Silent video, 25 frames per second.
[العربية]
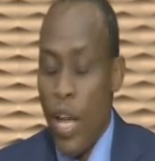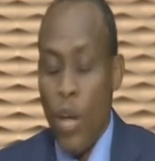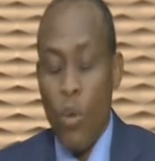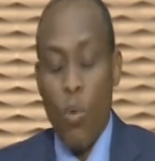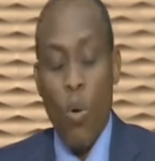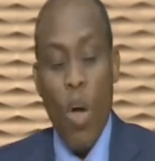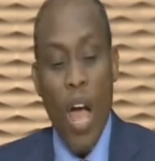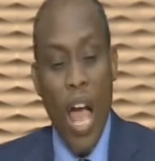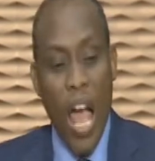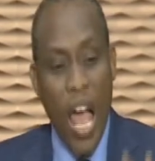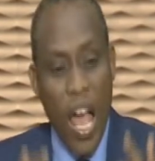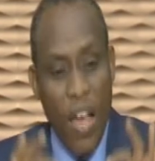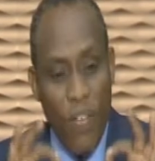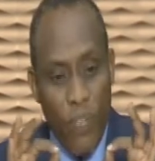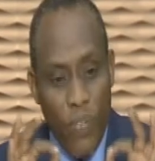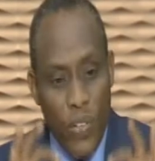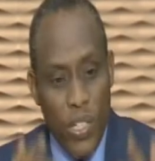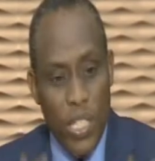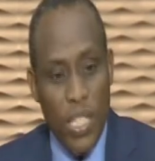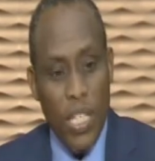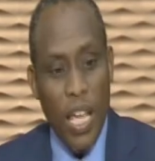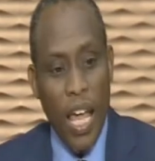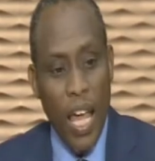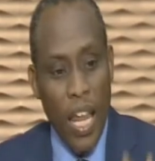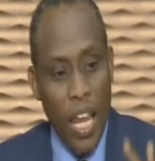
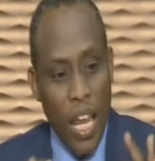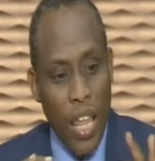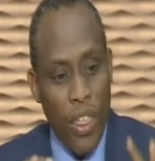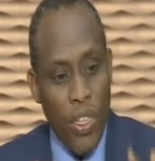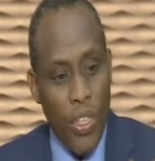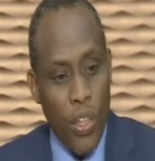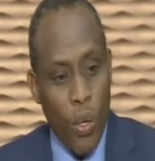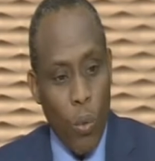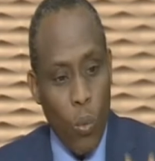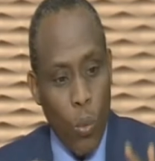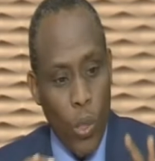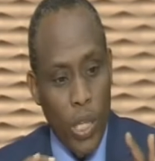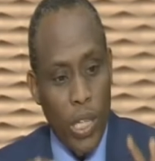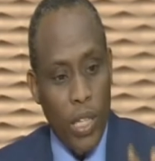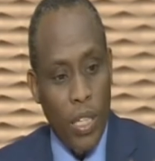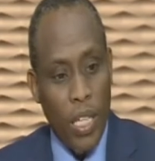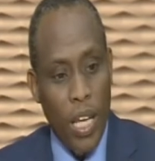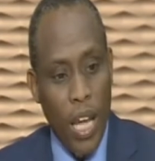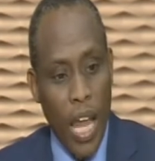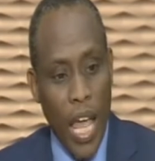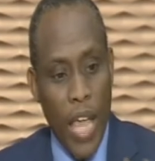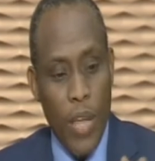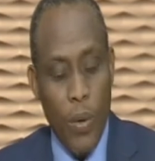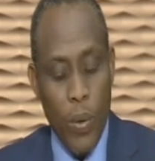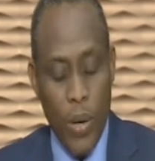نحافظ على ثروتنا
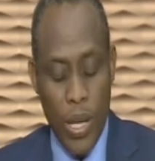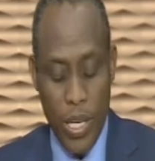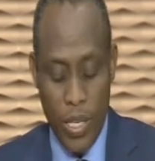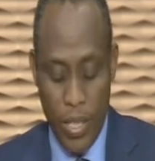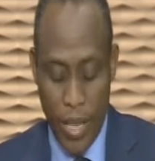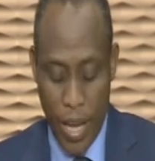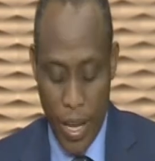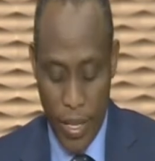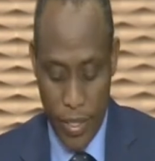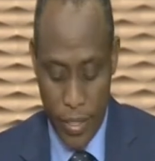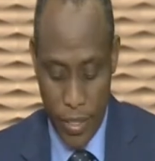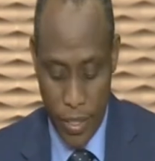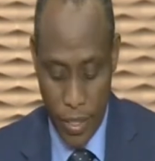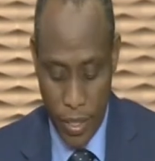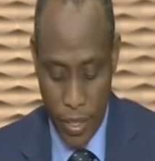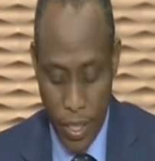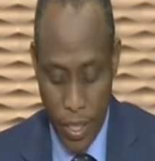الحيوانية هذه